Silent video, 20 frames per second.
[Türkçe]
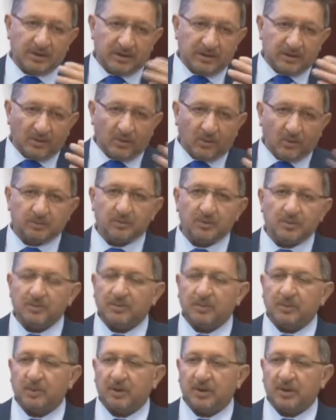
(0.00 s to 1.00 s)
30
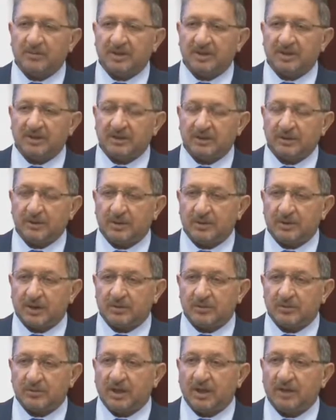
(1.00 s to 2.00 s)
programa katılıyorsak
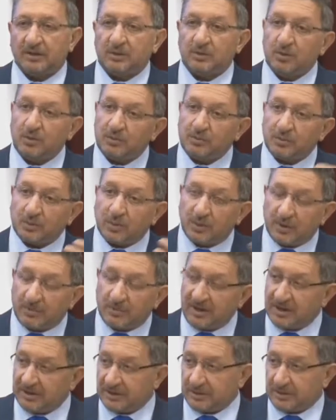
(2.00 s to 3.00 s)
şu anda 100 programa
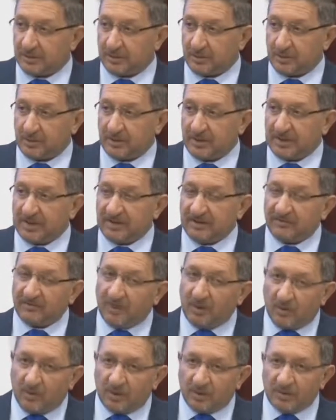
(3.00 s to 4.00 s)
katılıyoruz. Ve
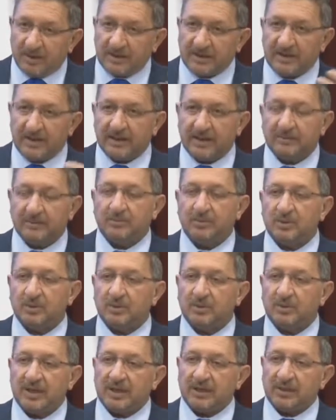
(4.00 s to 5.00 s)
oradan gelen bütün
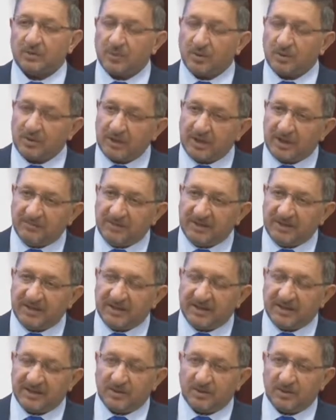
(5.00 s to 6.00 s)
sosyal medya
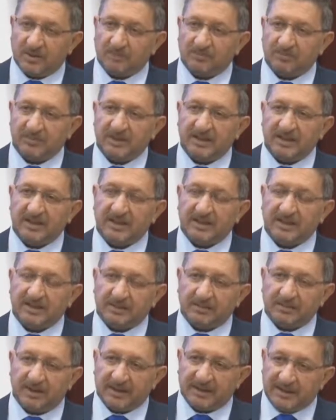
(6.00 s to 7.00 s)
aracılığıyla olan
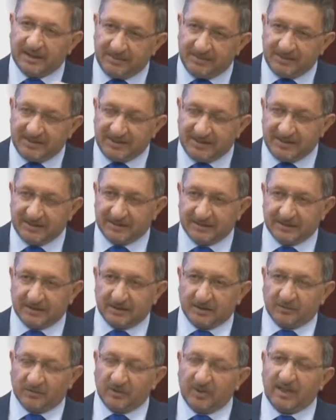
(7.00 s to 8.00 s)
bilgilendirmelerin hepsini
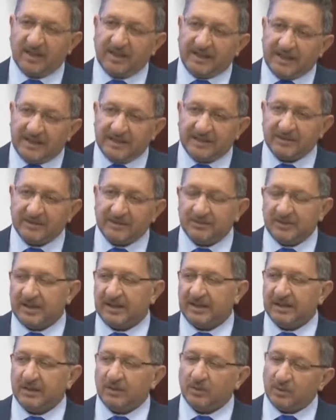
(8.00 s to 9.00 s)
veya eğitimleri
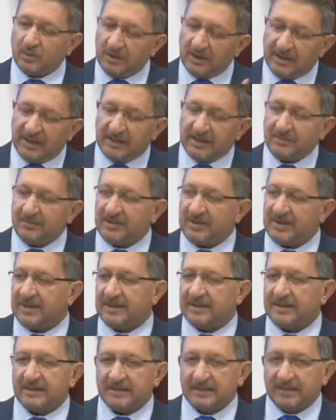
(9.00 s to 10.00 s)
üyelerimize
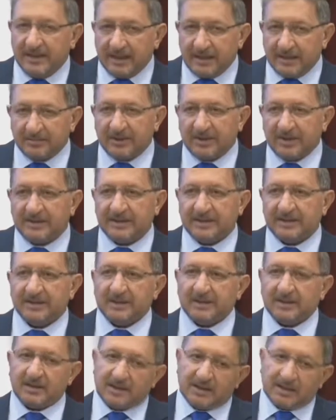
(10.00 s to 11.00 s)
direktman
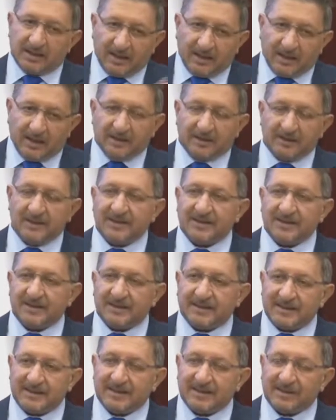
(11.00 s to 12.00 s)
aynı
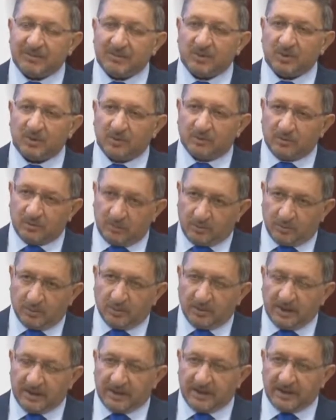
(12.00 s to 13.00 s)
sistemi
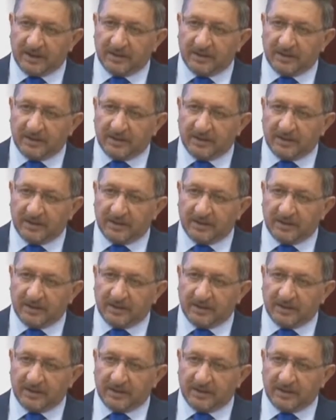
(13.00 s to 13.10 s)
kullanarak